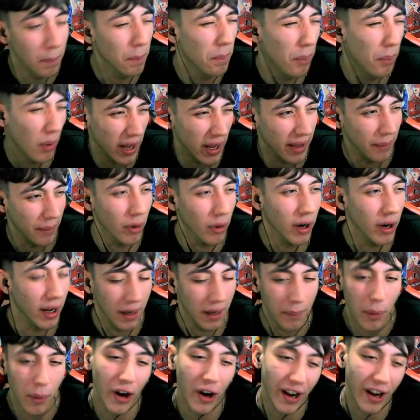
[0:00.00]
Por ahí,
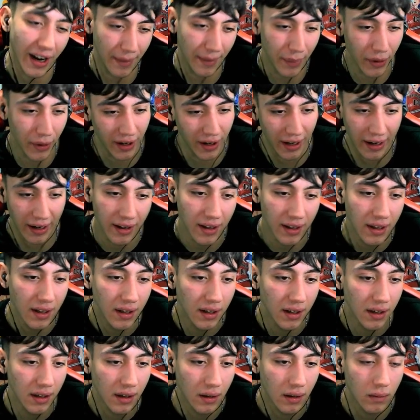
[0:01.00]
ponele, ponele, ponele.
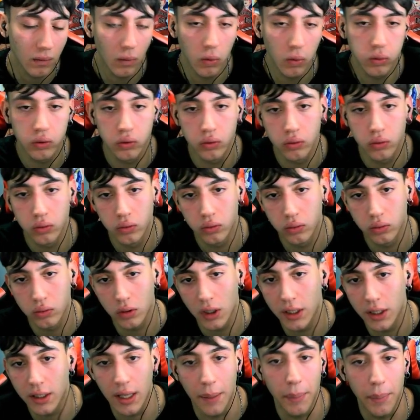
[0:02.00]

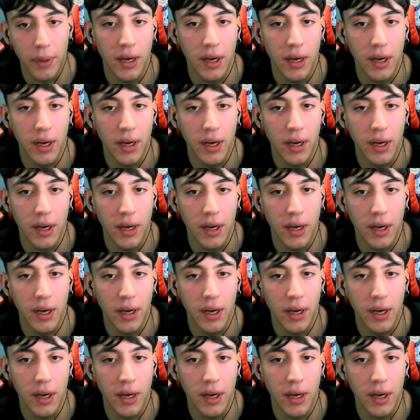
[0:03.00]
esta